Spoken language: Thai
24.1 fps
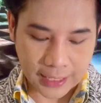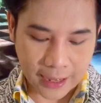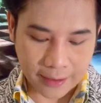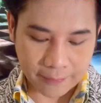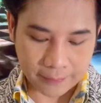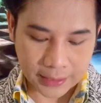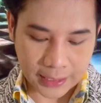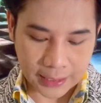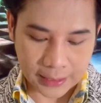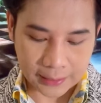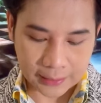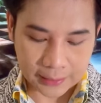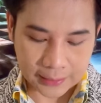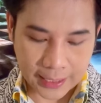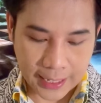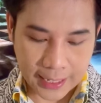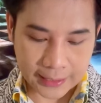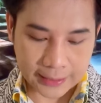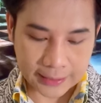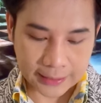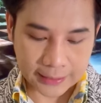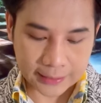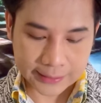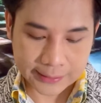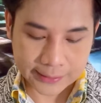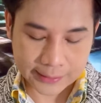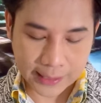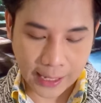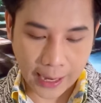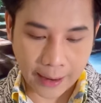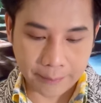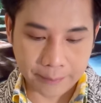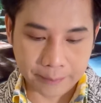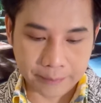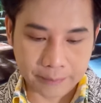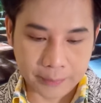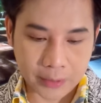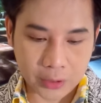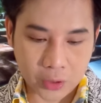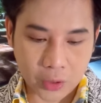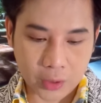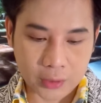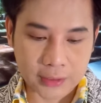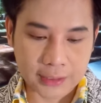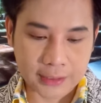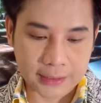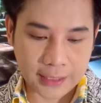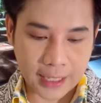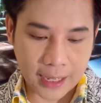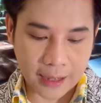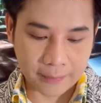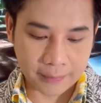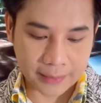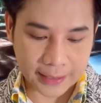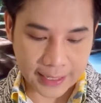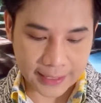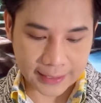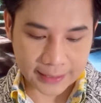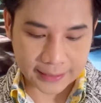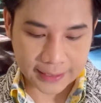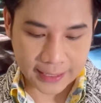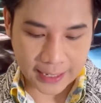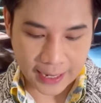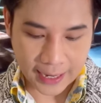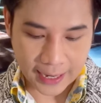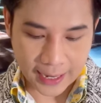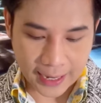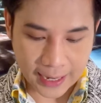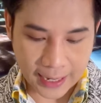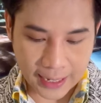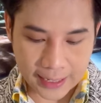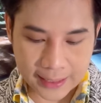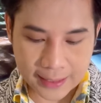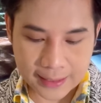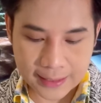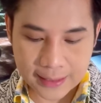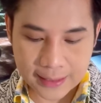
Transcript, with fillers: ติดตามกันละกันนะครับ มารอติดตามกันนะ